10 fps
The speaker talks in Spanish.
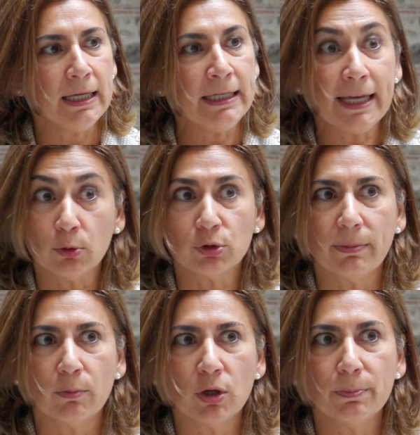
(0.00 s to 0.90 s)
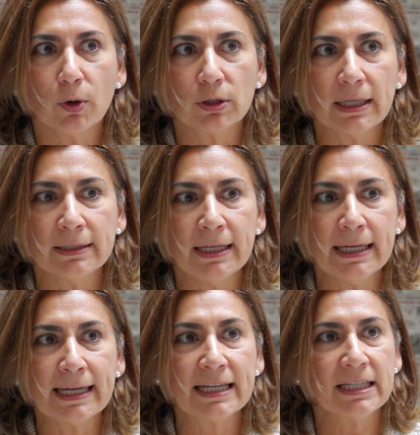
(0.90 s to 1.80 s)
Y era un tema muy
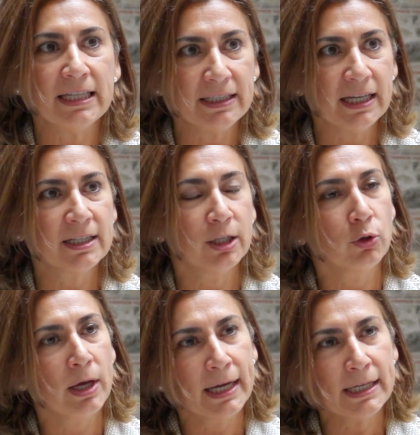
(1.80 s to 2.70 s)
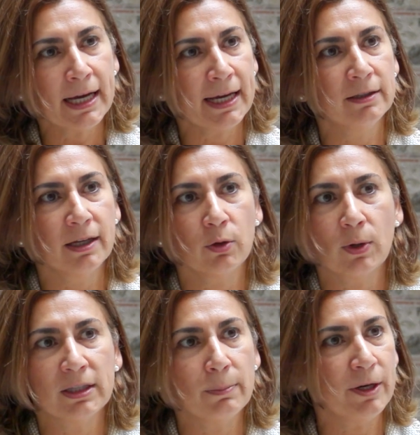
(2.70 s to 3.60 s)
importante que sintiese toda aquella gente que
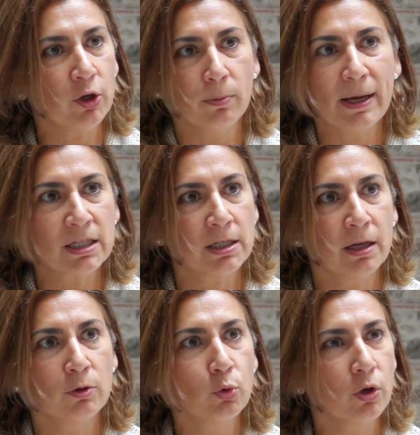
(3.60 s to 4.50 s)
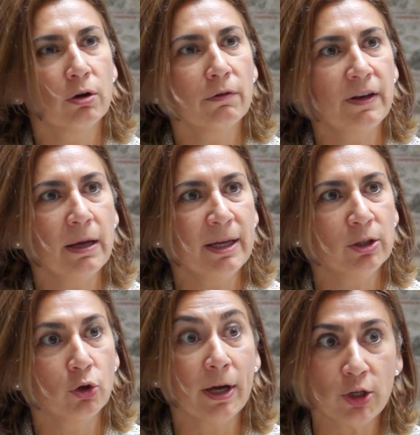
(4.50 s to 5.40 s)
durante el periodo más eh, duro de
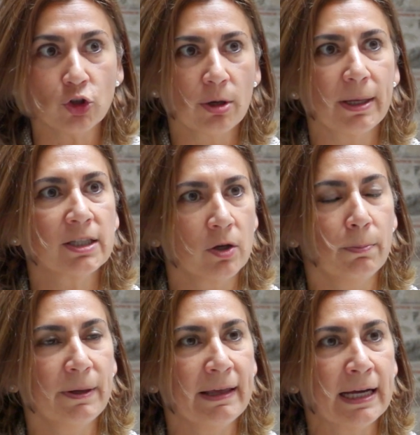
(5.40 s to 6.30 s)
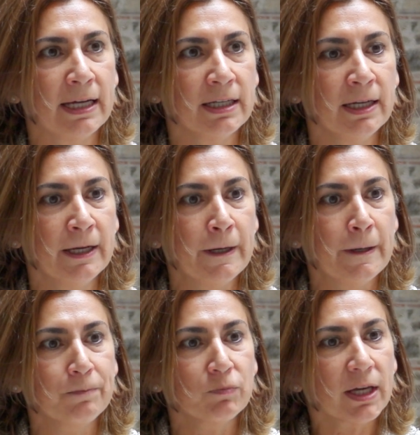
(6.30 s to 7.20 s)
confinamiento ellos habían estado en pie de calle,
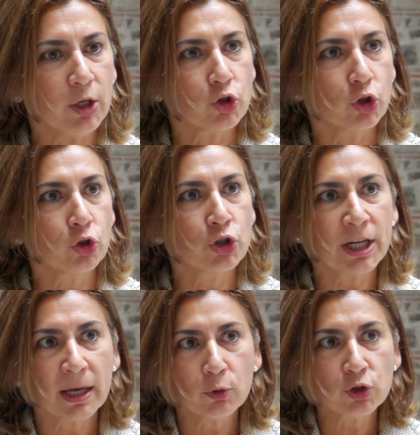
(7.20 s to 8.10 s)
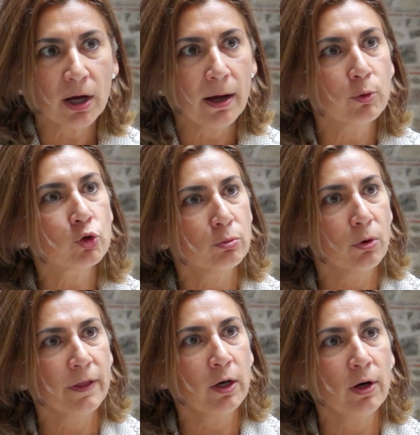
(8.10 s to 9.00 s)
que nosotros sí que buscábamos un
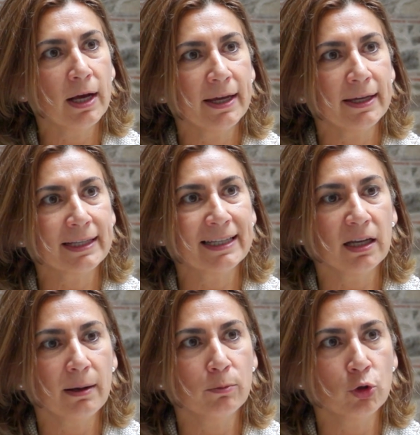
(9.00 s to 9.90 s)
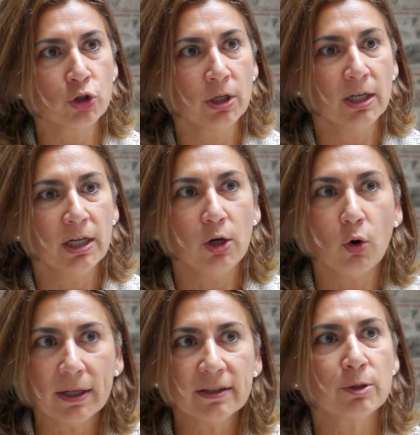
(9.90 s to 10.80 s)
modelo en la que tratábamos
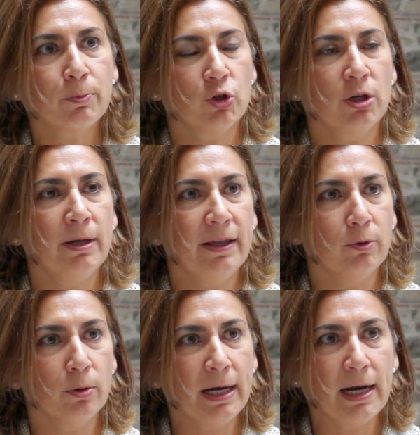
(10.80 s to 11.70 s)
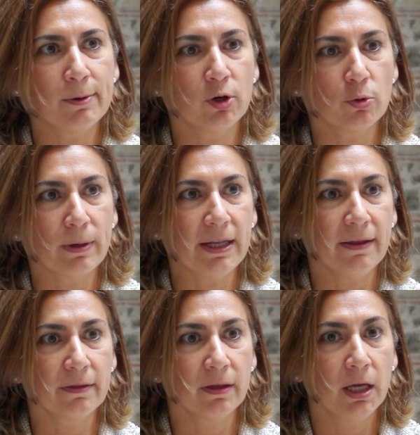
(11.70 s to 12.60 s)
lo antes posible de volver a la
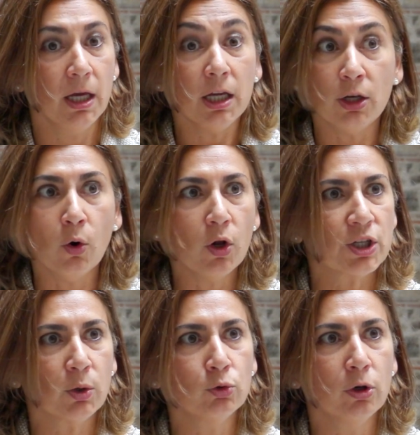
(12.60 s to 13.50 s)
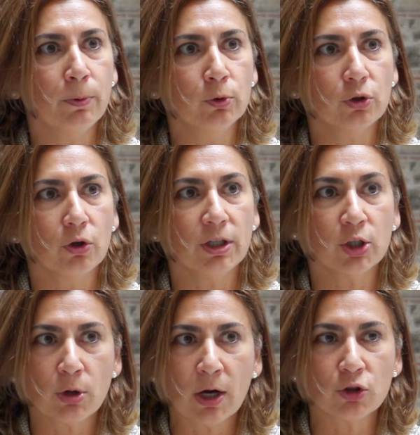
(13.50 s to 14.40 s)
normalidad. Y luego el segundo punto, y
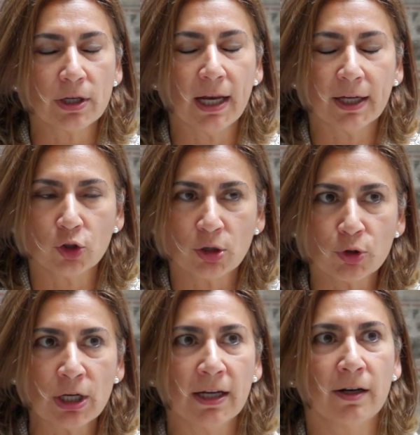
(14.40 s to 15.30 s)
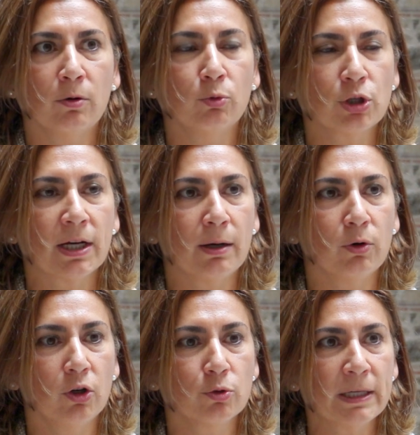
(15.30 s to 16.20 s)
es una cosa de la que nos hemos alegrado mucho al cabo
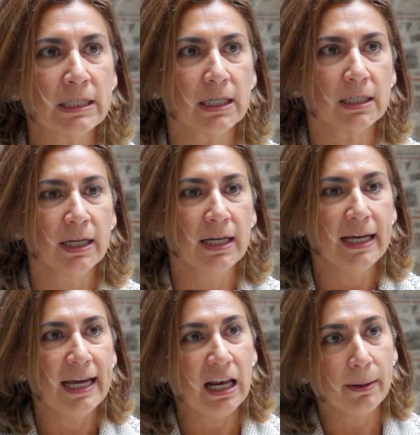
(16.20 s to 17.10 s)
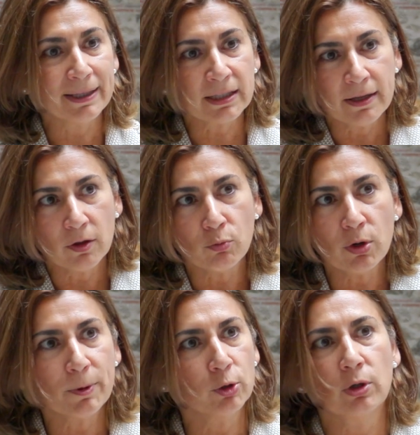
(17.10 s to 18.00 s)
de los meses, el haber traído
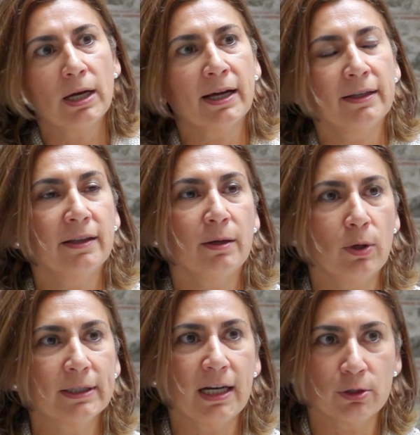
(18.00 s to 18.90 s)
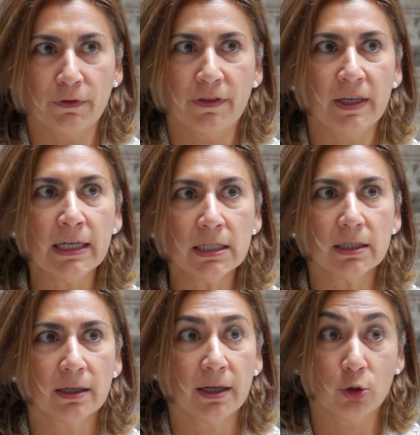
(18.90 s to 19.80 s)
muy pronto a la gente de vuelta a las oficinas,
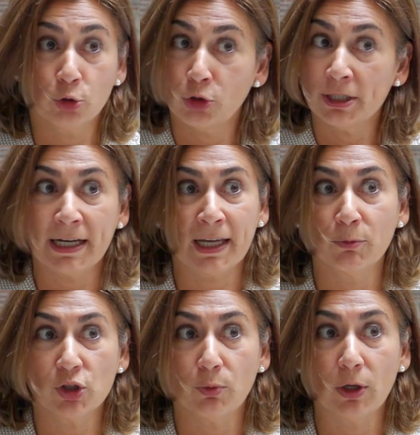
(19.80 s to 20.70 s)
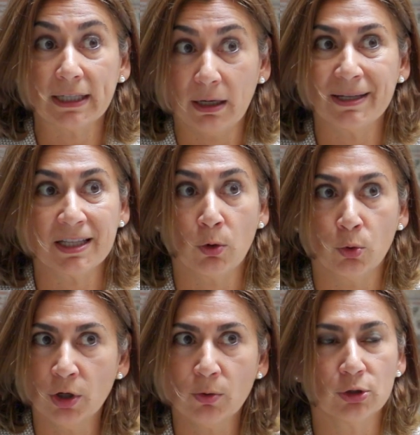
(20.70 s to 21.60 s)
que nosotros les trajimos de vuelta en el mes de
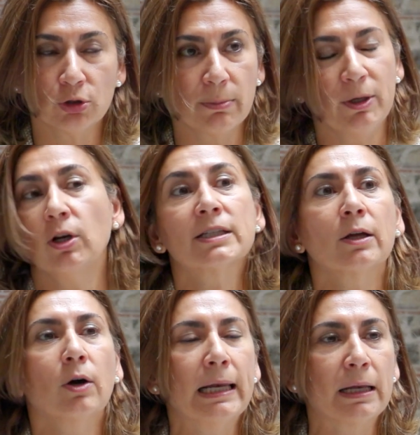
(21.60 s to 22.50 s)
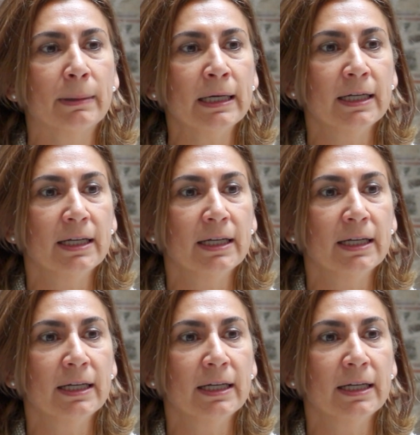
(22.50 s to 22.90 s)
junio, cuando terminó el estado de alarma,